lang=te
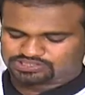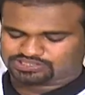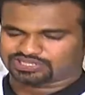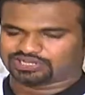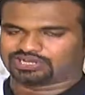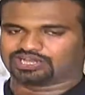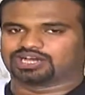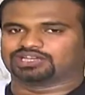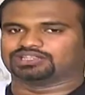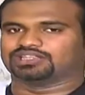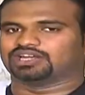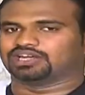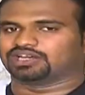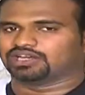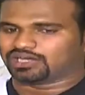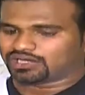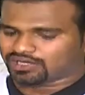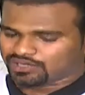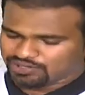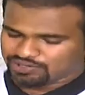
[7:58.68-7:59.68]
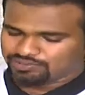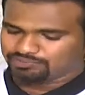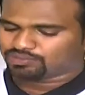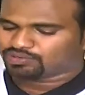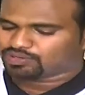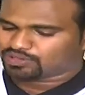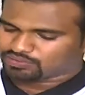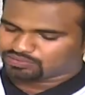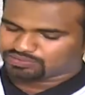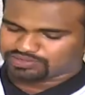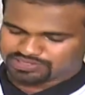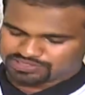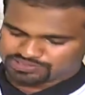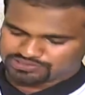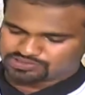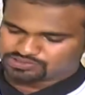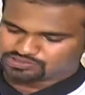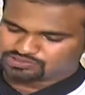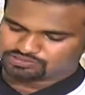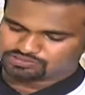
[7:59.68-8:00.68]
సన్నగా తరిగిన అల్లం ముక్కలు కూడా
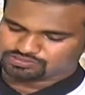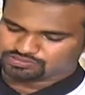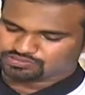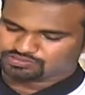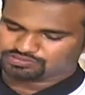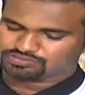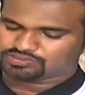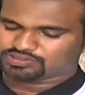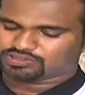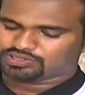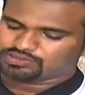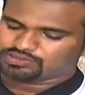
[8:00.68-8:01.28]
యాడ్ చేసుకోవచ్చు